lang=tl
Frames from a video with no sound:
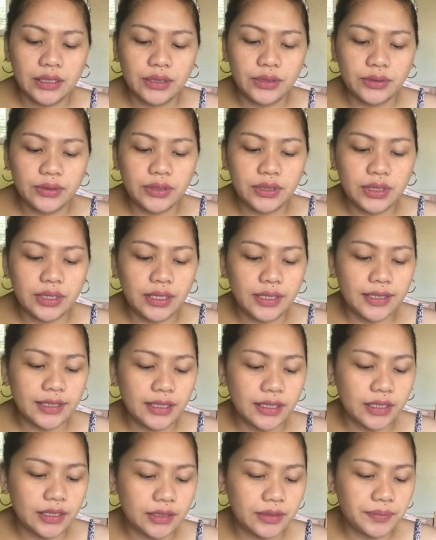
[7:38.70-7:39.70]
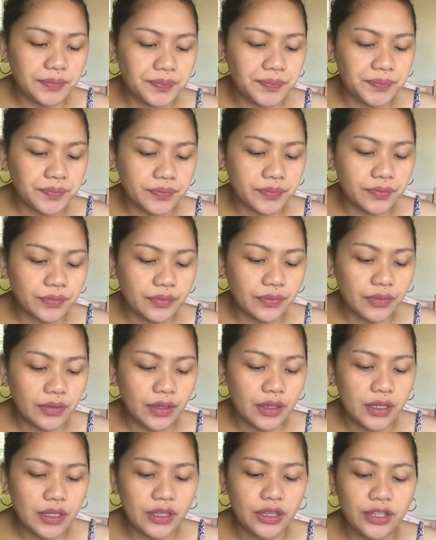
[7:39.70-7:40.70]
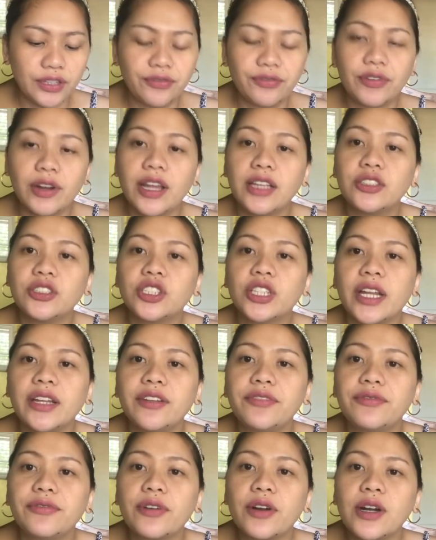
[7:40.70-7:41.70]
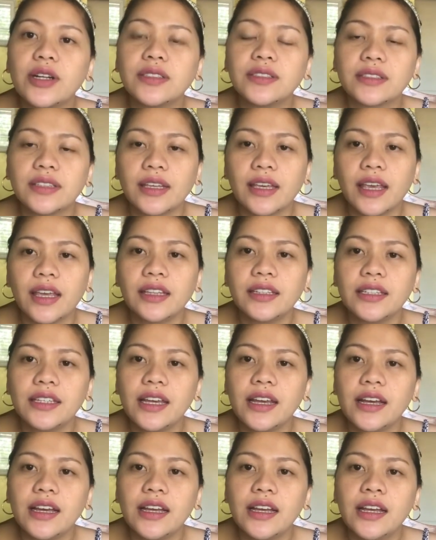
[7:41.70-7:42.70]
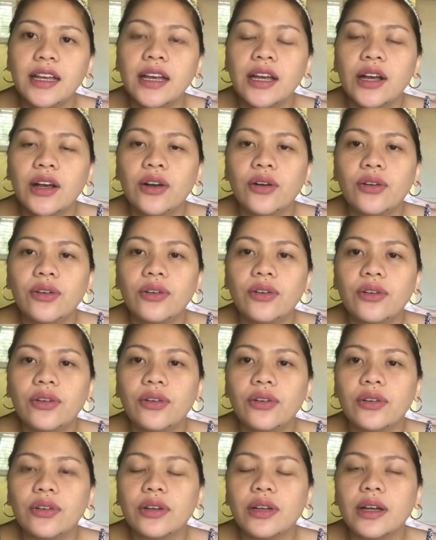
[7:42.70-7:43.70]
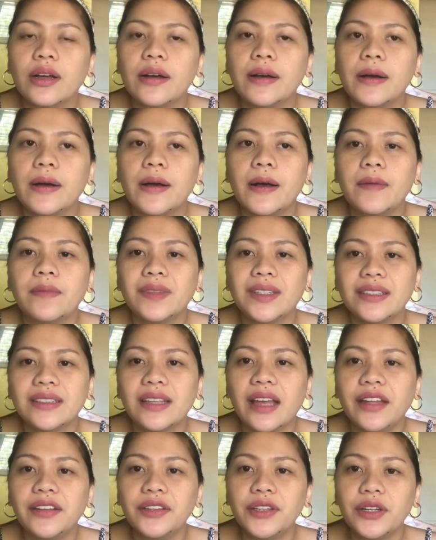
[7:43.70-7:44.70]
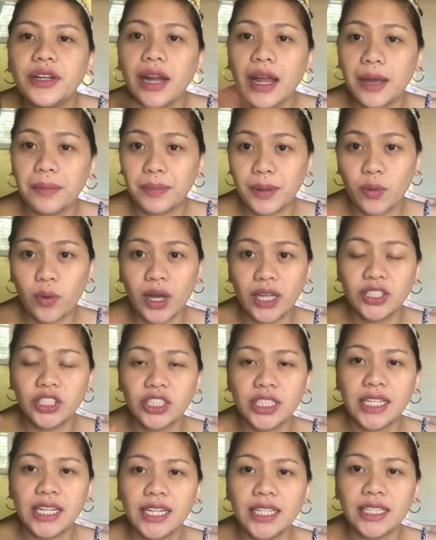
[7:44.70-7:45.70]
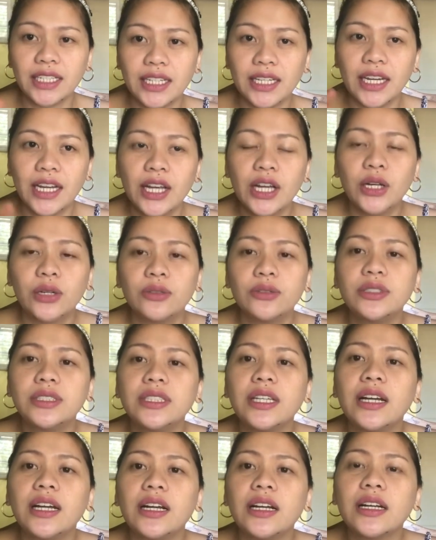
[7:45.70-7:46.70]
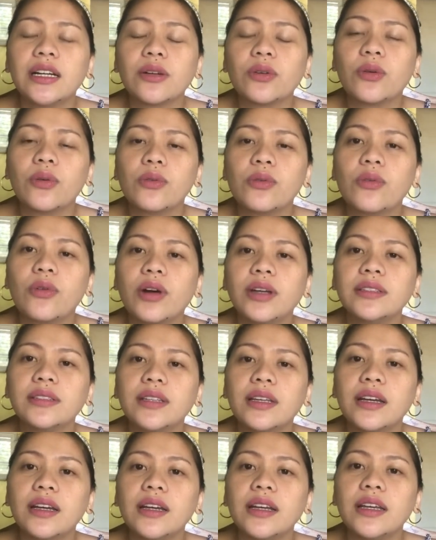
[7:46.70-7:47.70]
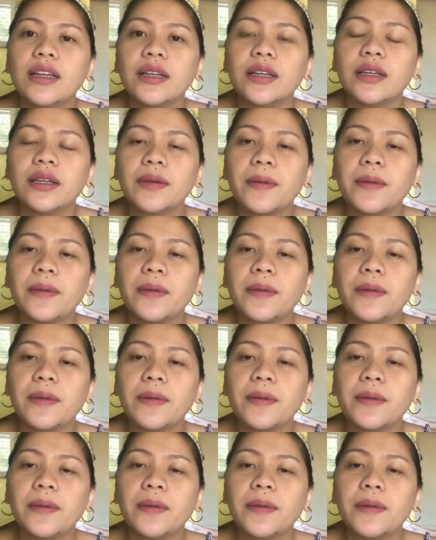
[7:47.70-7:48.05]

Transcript: Unya ni friend Jennifer si Kenya o um, ni Sander happy watching. Unya kung kuan di ay